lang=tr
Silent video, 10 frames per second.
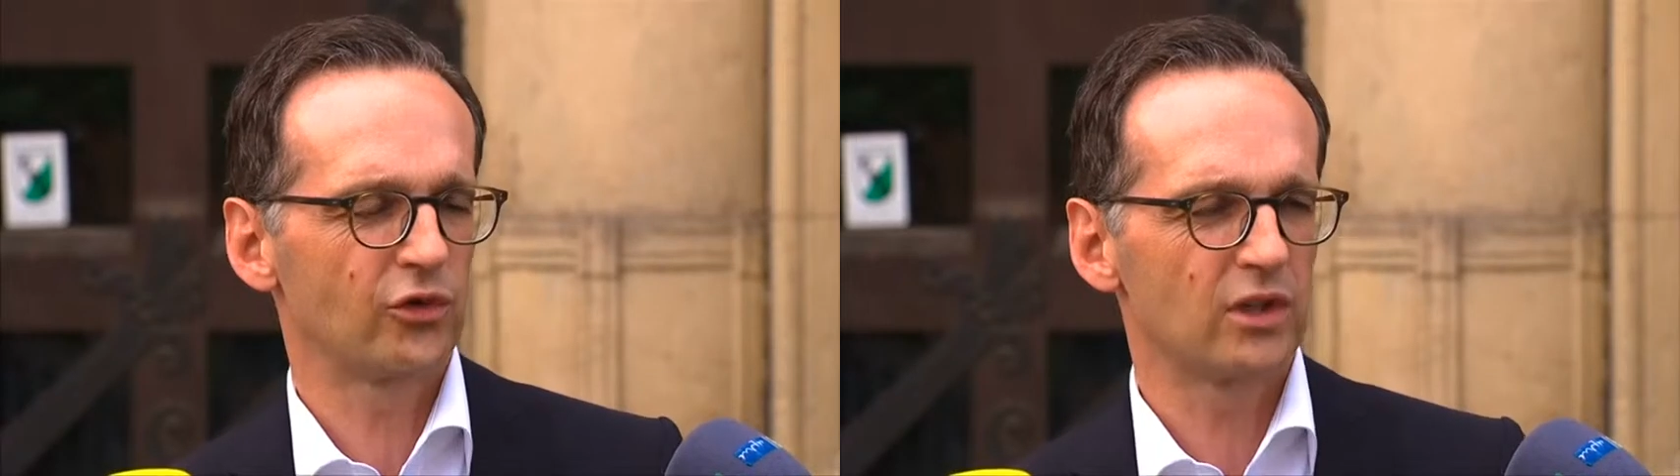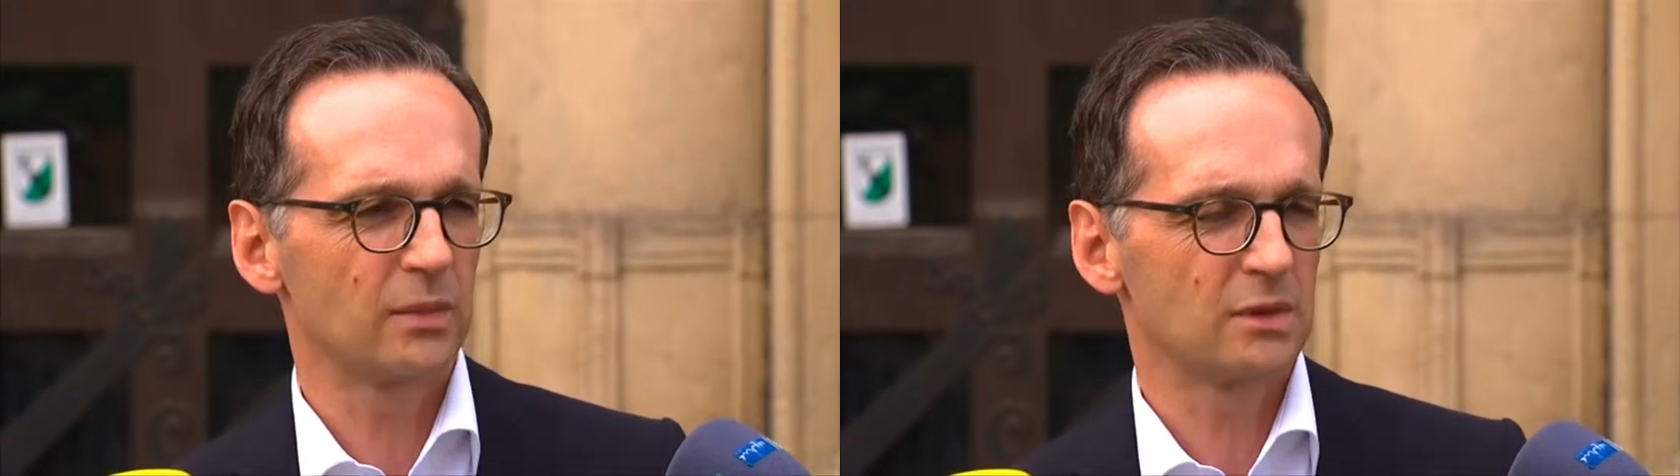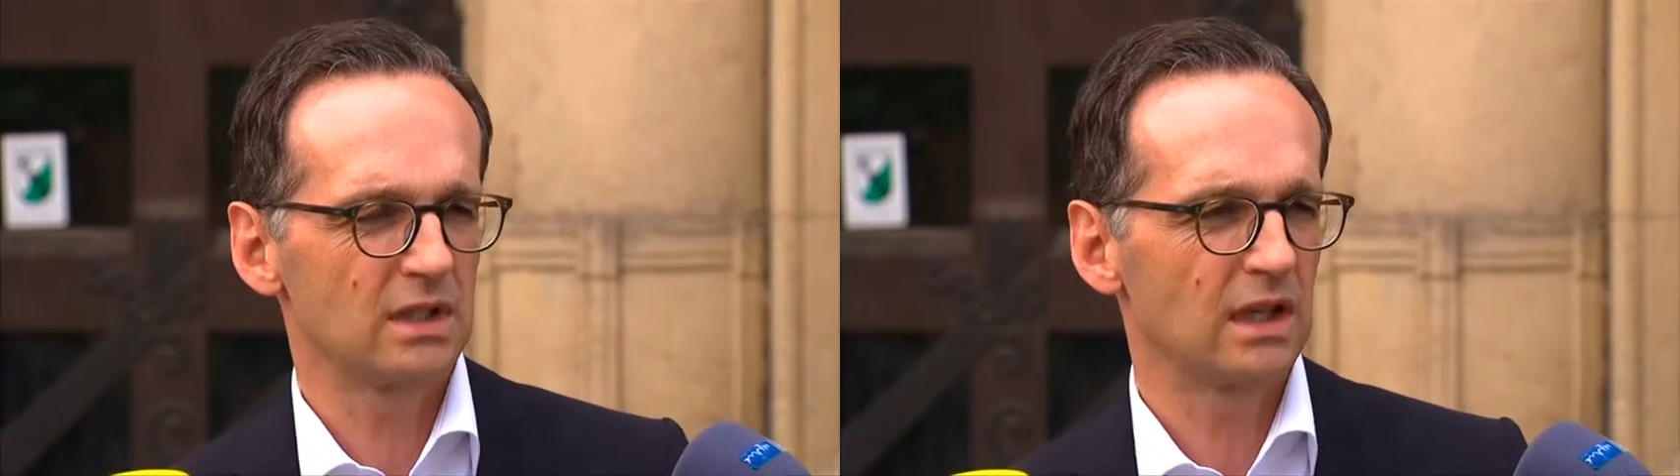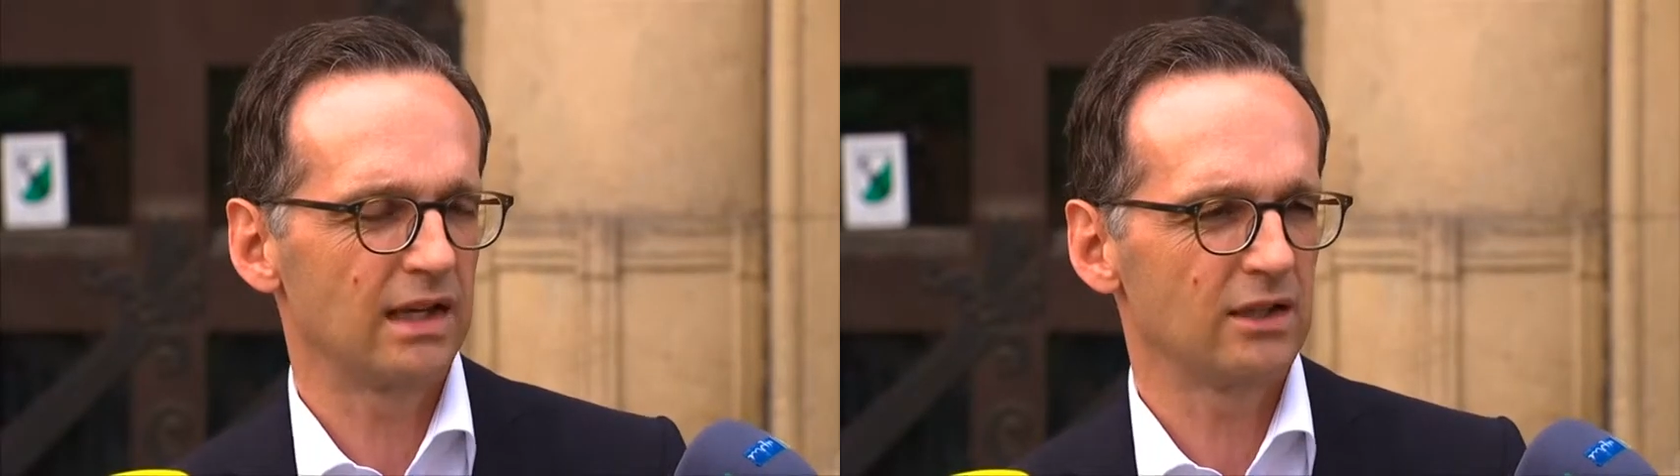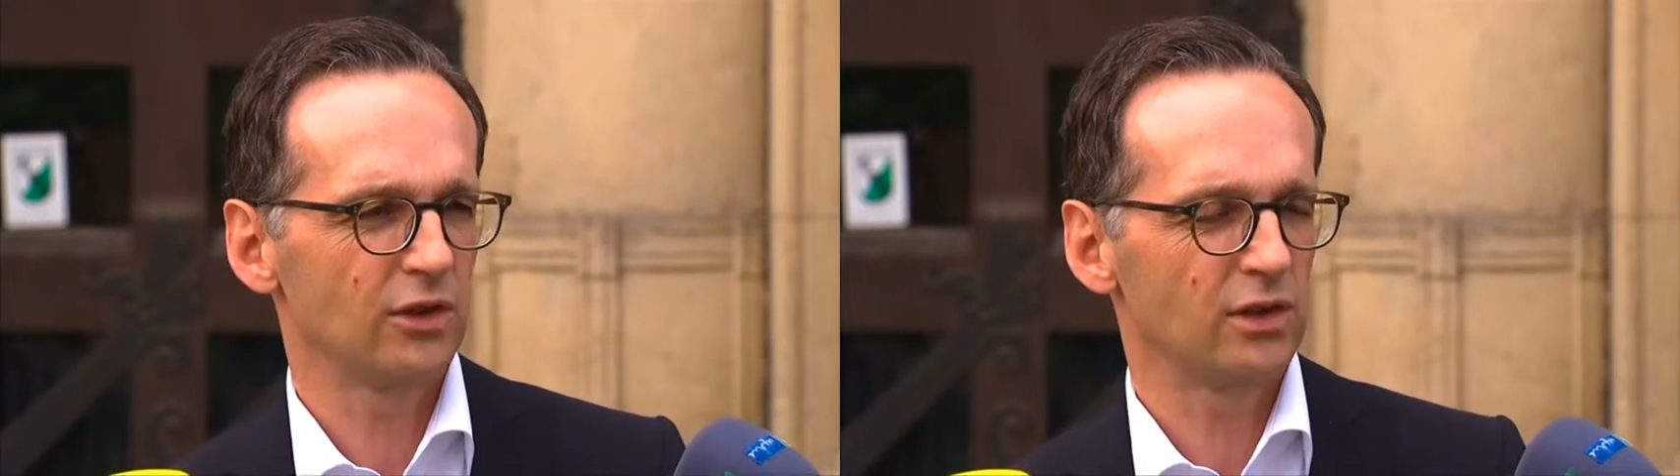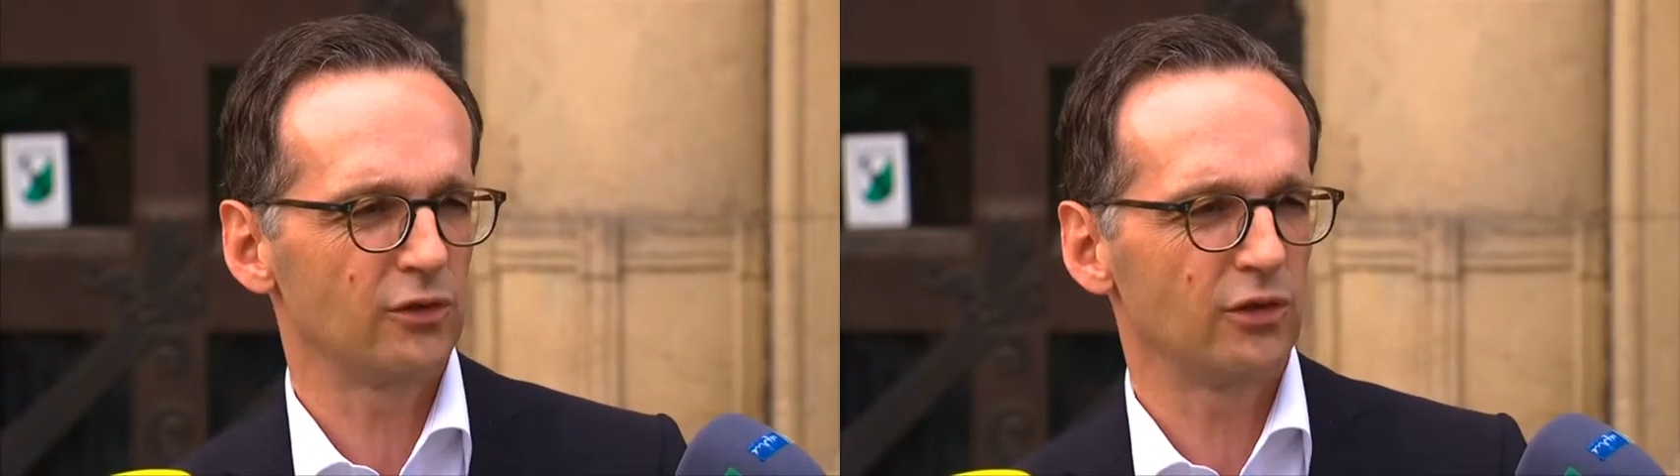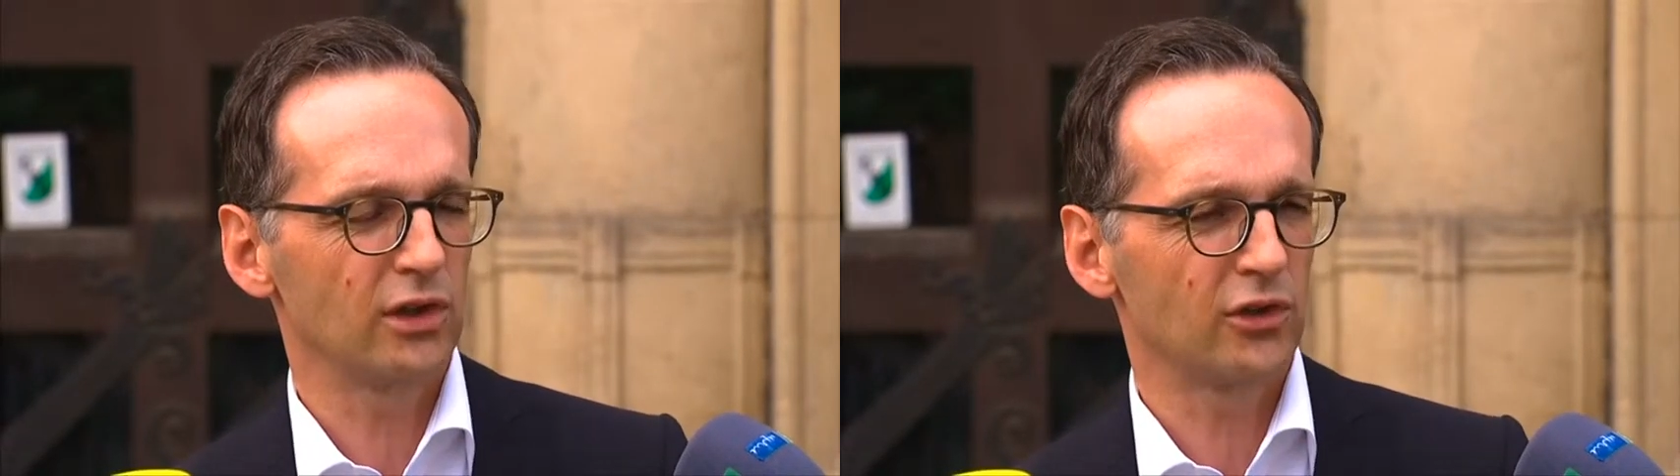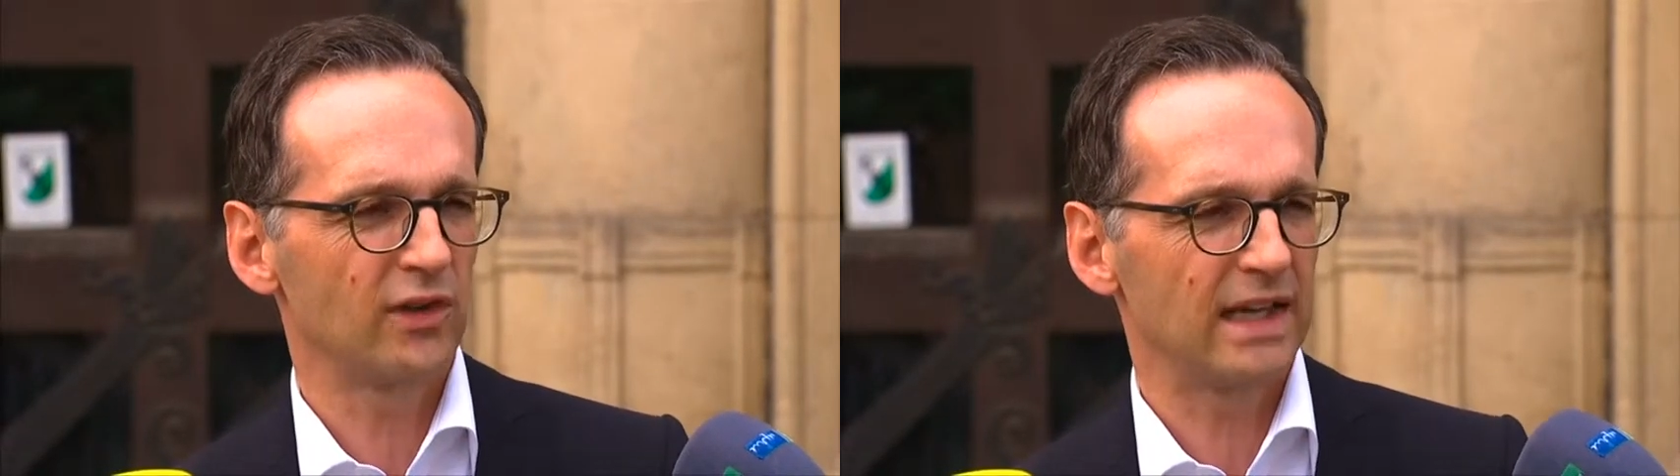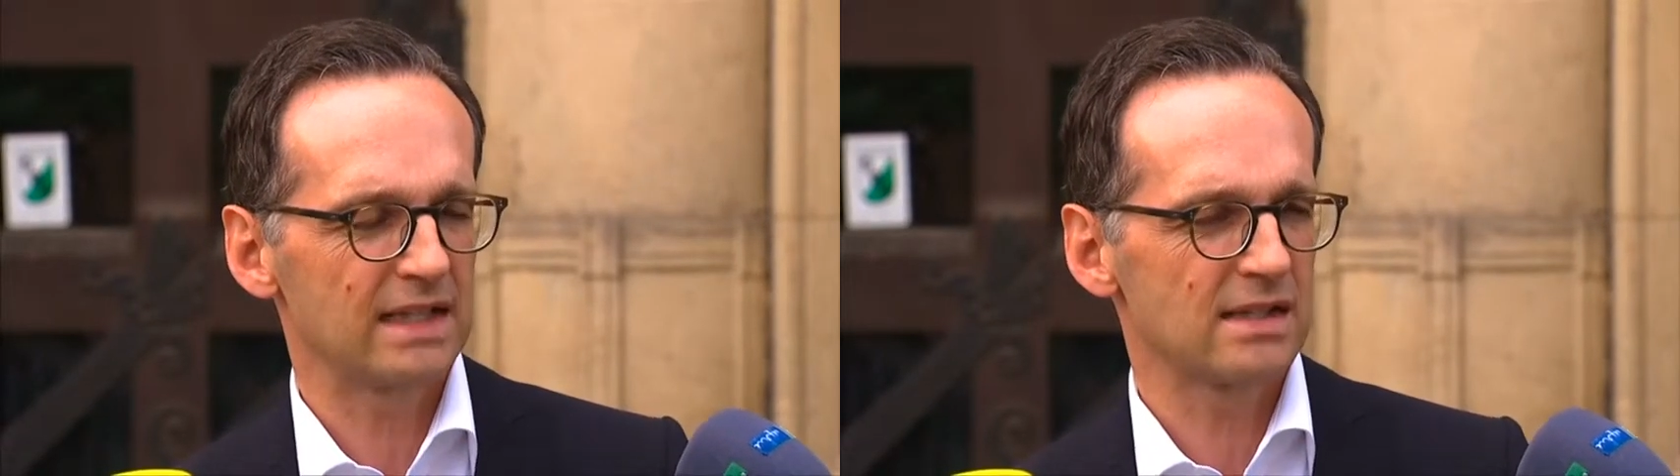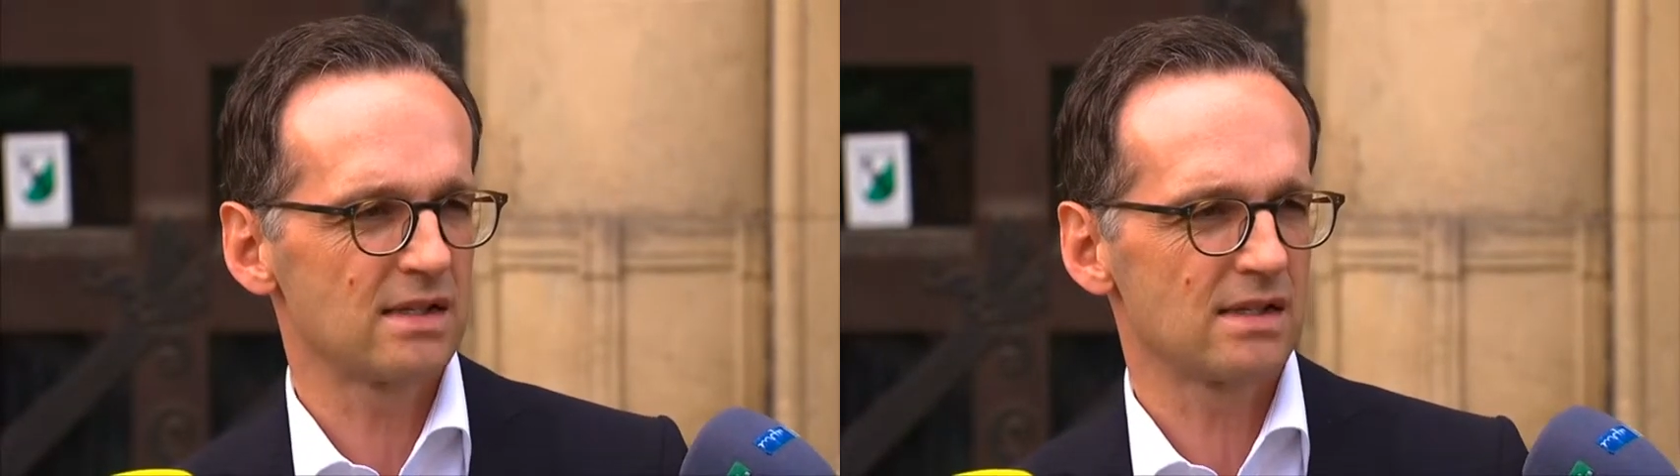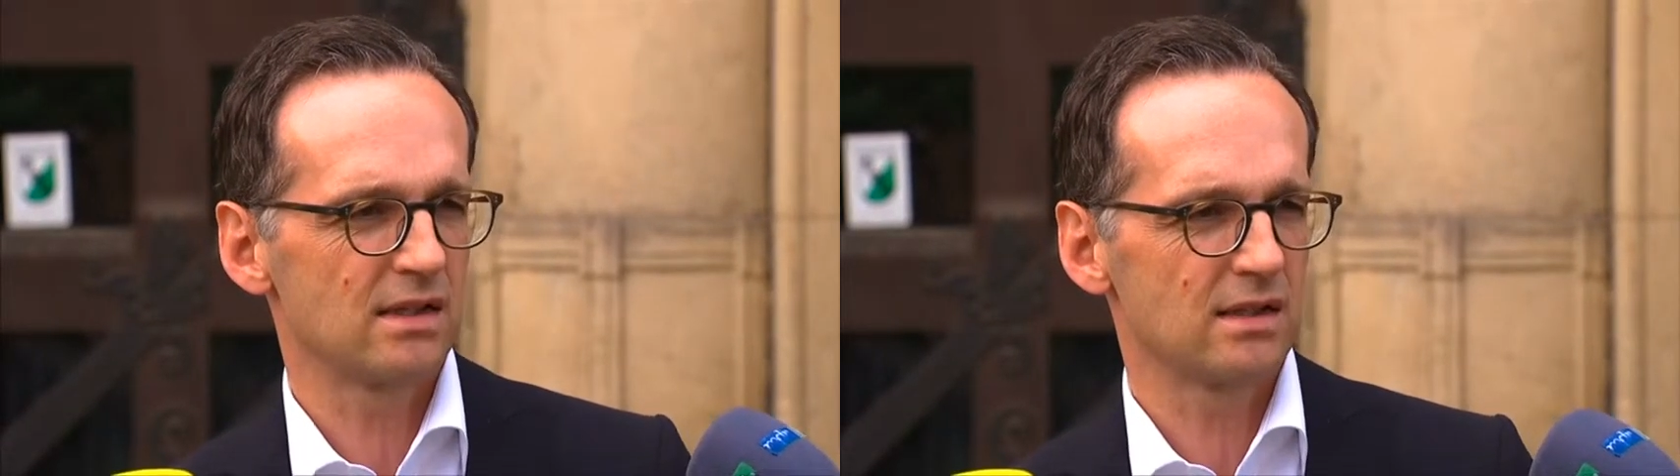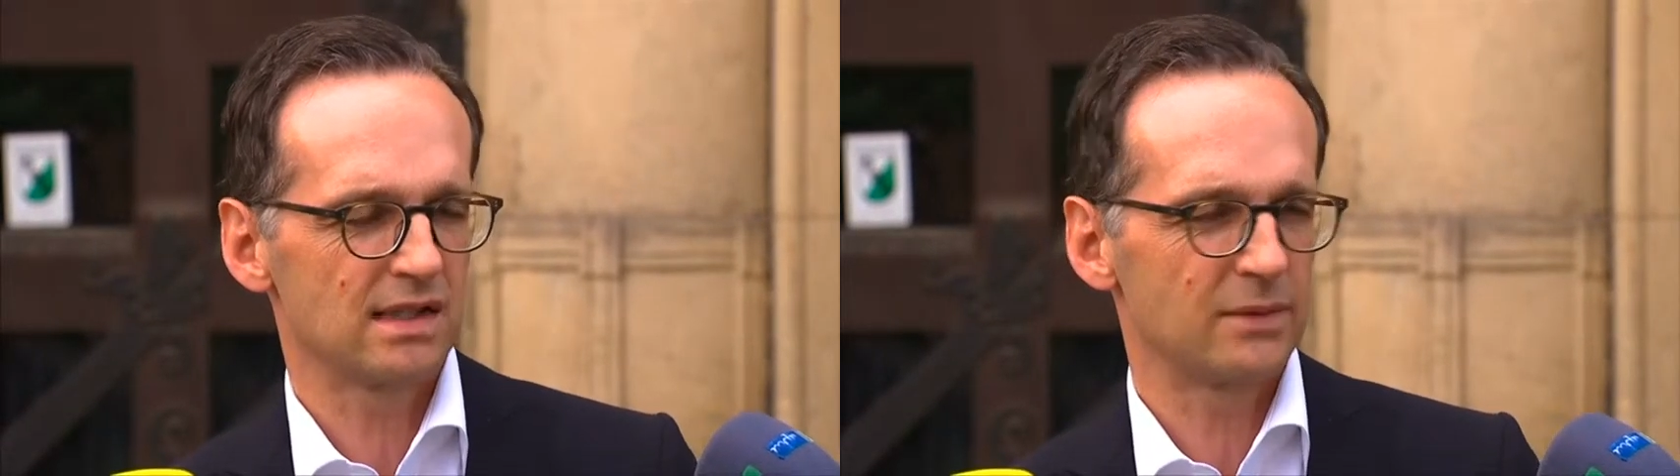şikayetçi olduğunu kaydetti. Letzten